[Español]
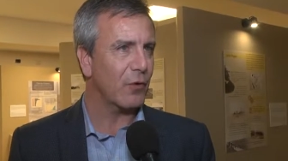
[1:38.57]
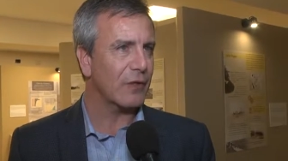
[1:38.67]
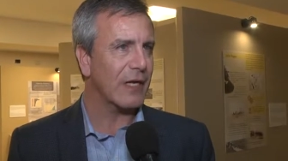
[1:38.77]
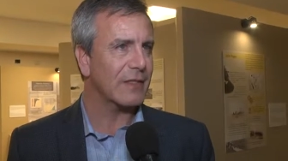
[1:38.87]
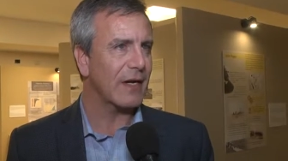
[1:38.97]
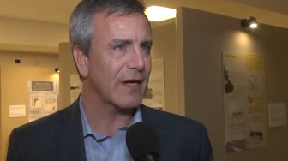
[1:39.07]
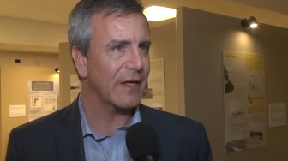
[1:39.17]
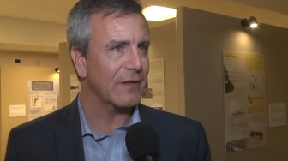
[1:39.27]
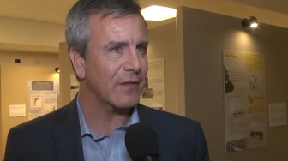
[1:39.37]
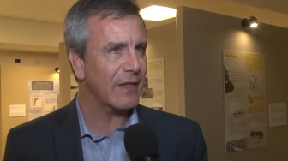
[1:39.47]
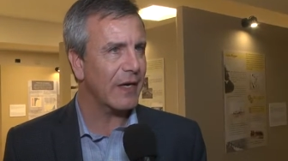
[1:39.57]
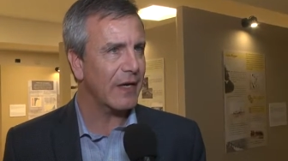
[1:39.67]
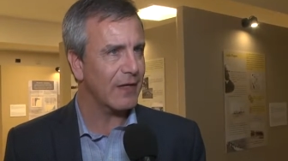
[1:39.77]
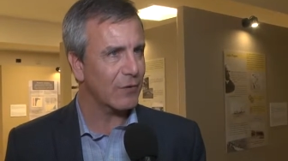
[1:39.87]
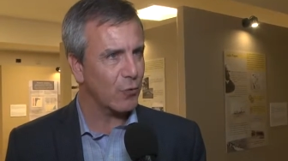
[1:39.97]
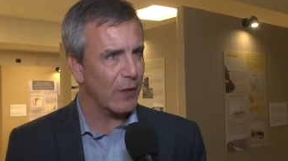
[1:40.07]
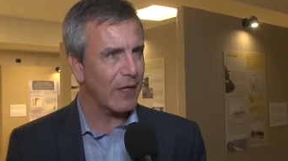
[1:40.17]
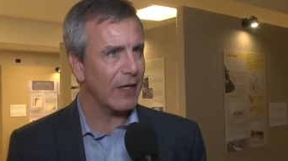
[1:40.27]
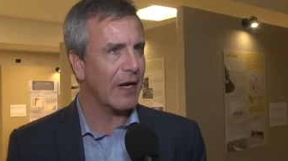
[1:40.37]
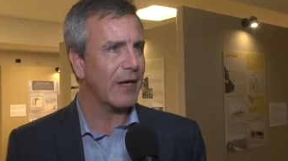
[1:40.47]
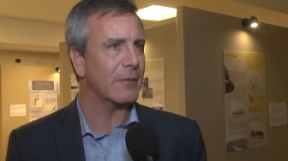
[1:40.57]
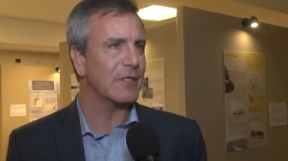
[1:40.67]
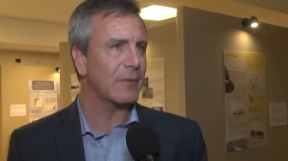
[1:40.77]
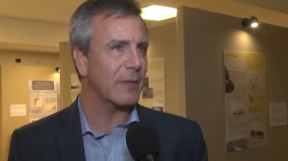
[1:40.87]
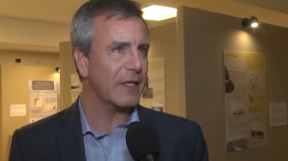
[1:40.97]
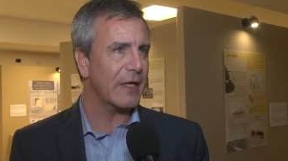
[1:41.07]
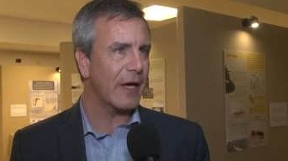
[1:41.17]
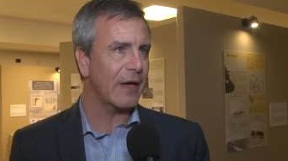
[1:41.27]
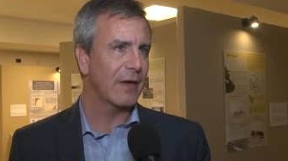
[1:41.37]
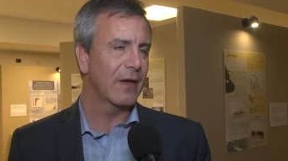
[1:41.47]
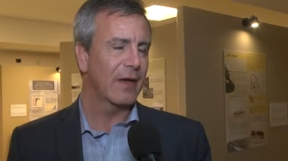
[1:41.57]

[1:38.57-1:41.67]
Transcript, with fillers: fortalecer la identidad, ayudan a darle visibilidad